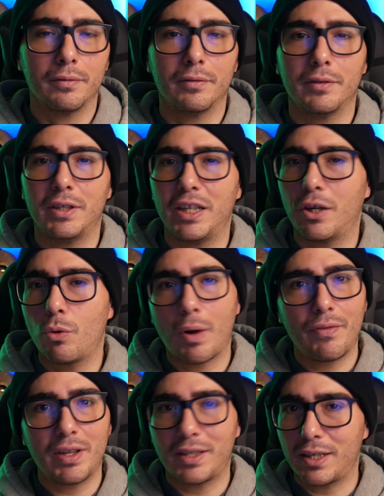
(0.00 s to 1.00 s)
ni
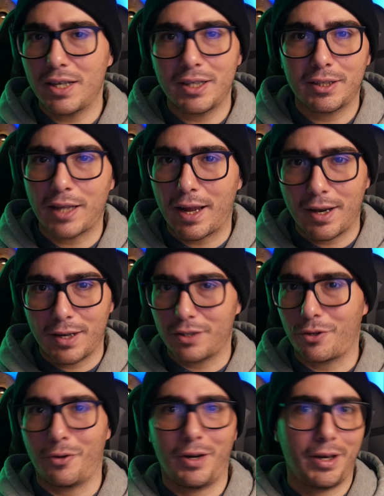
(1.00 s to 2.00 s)
cuán detallista eres
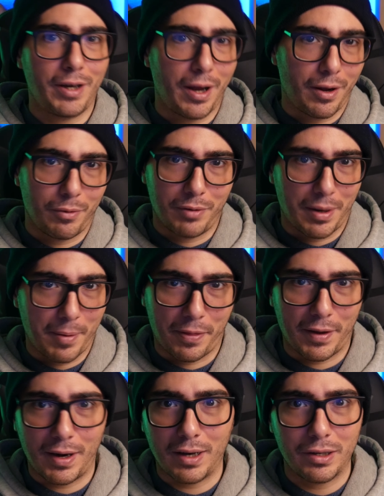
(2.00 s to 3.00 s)
con ella una vez
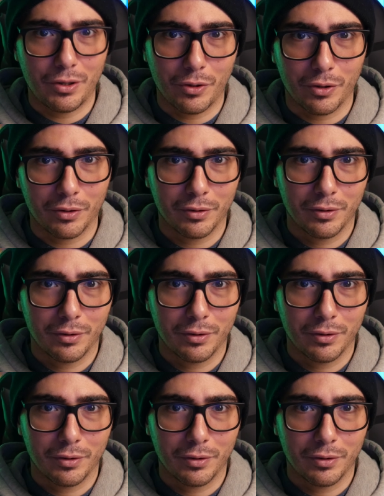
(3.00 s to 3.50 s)
al año.